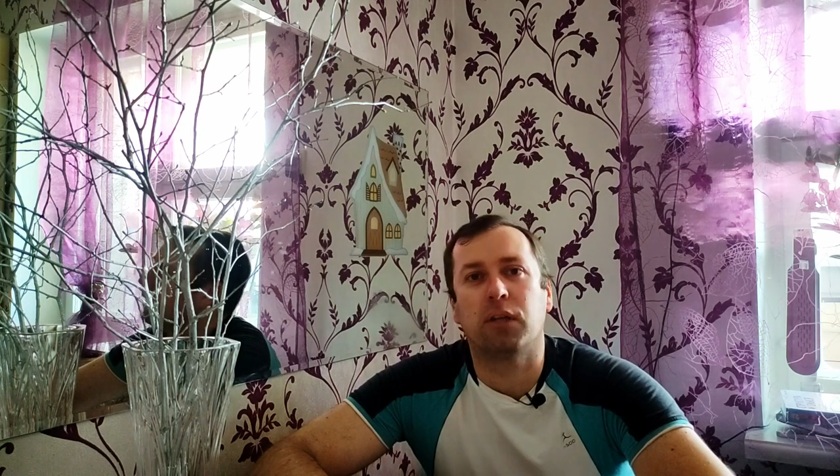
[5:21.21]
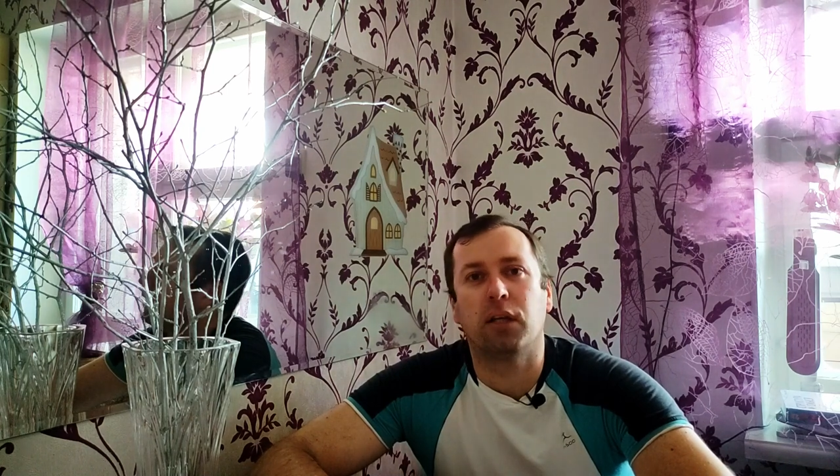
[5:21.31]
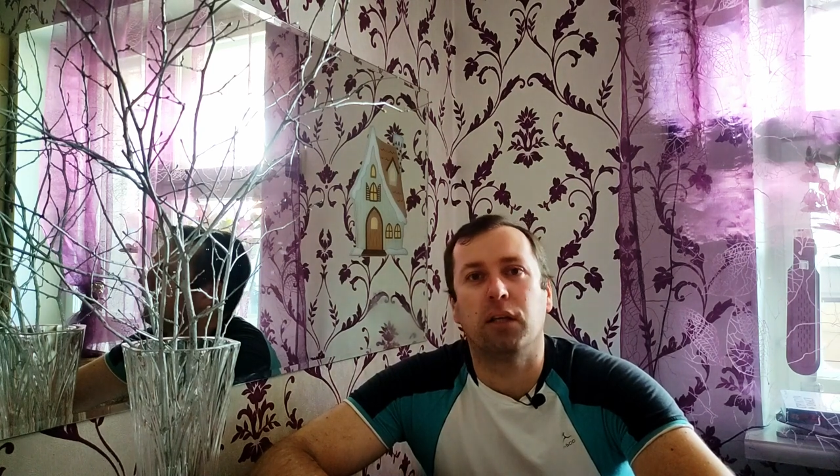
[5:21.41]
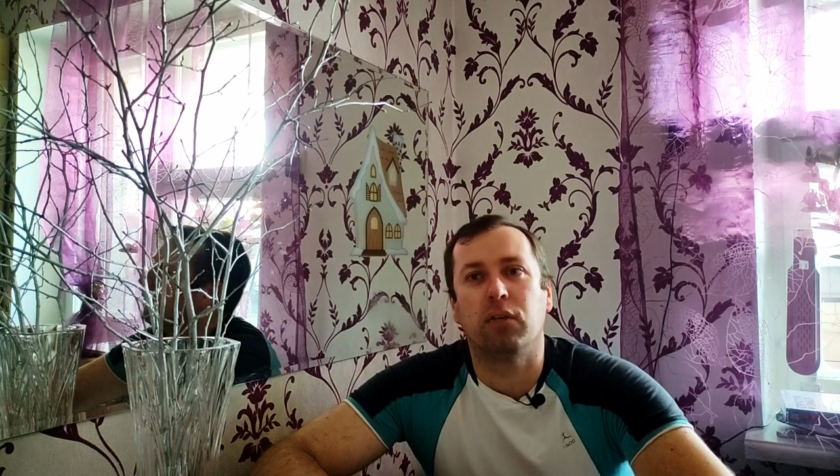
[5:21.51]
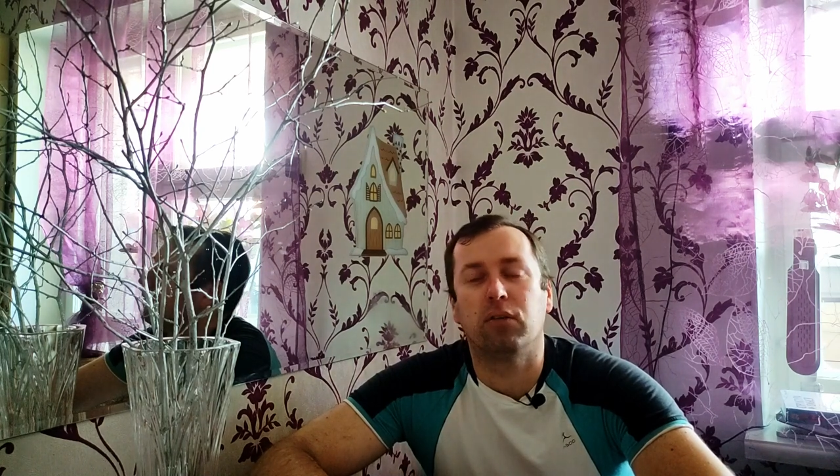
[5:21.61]

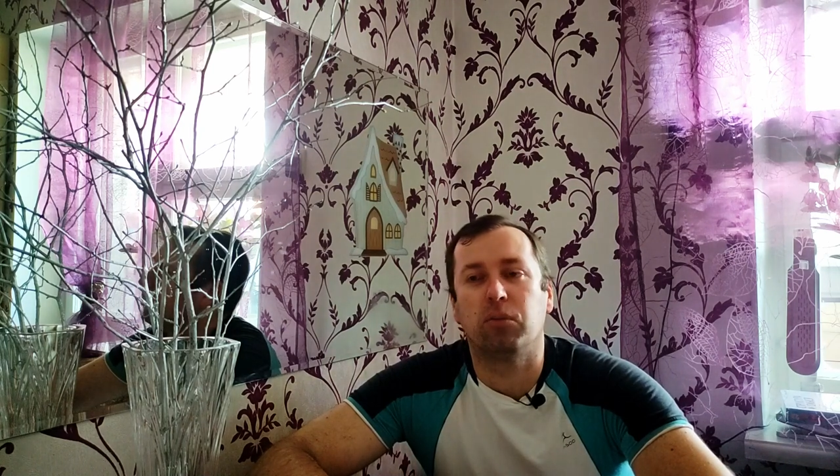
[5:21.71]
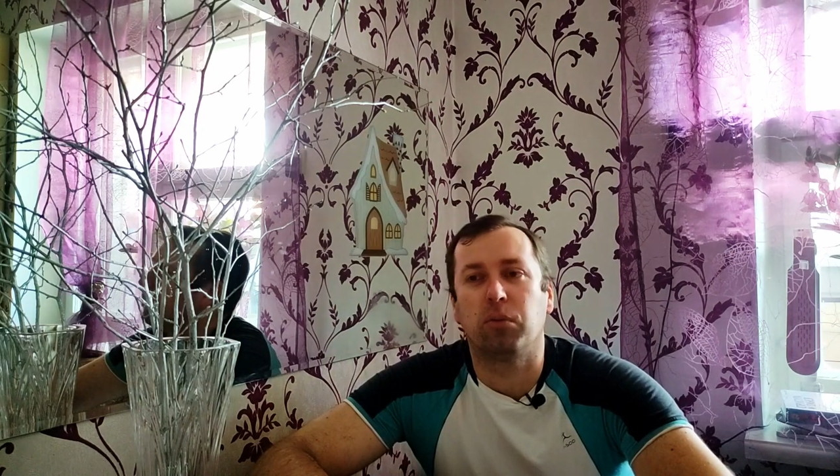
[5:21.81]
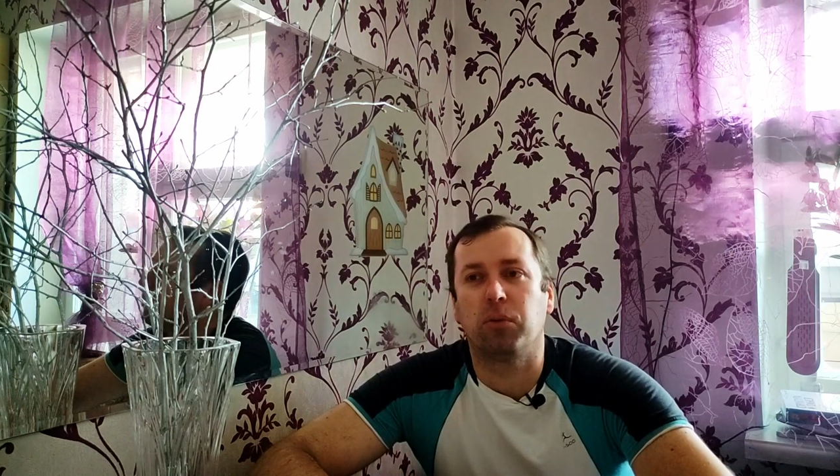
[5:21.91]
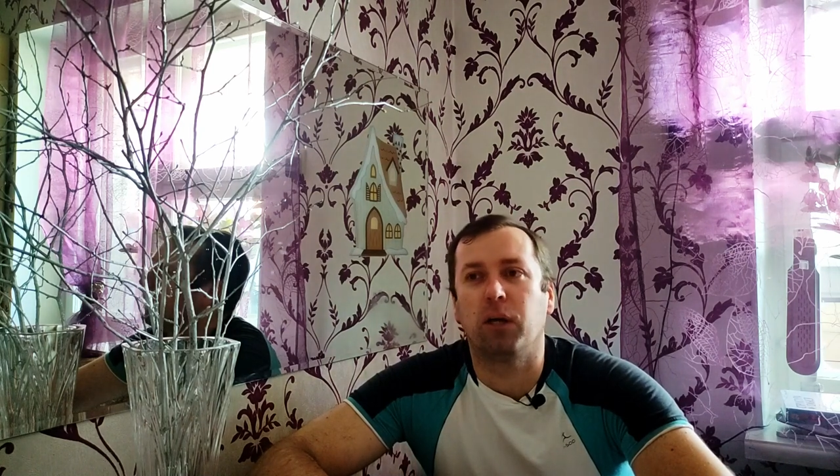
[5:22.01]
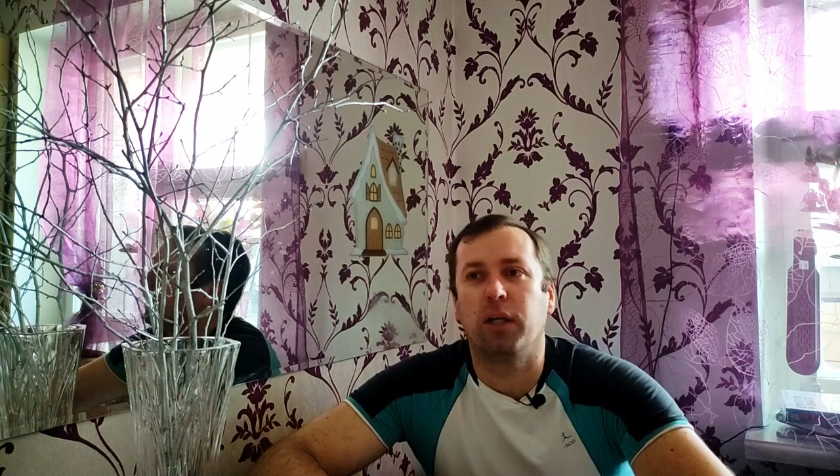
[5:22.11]
какие-то
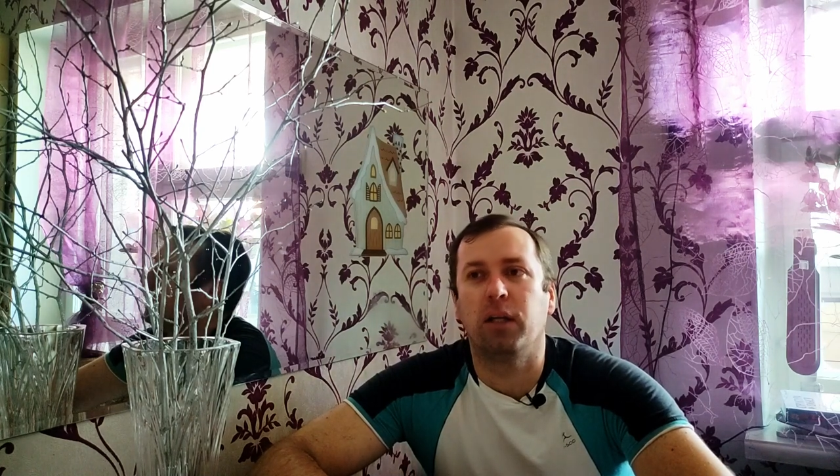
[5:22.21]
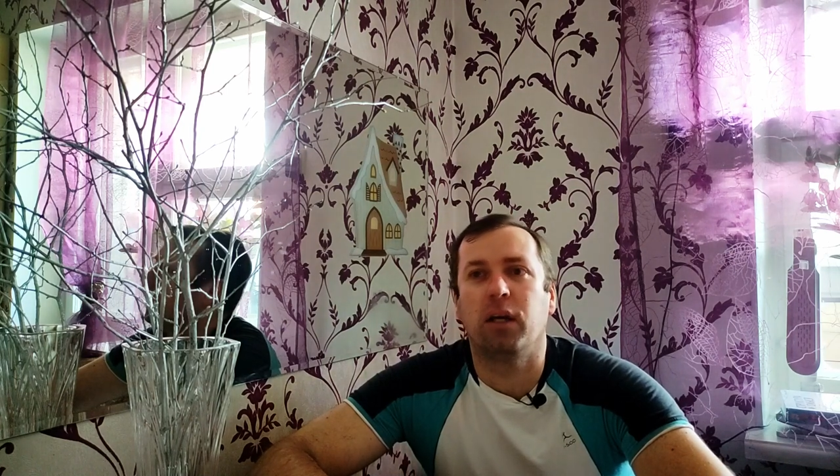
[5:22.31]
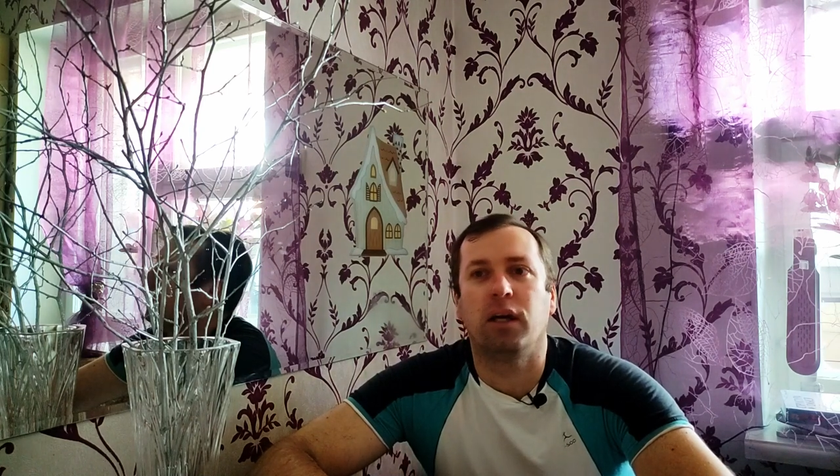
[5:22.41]
воспоминания,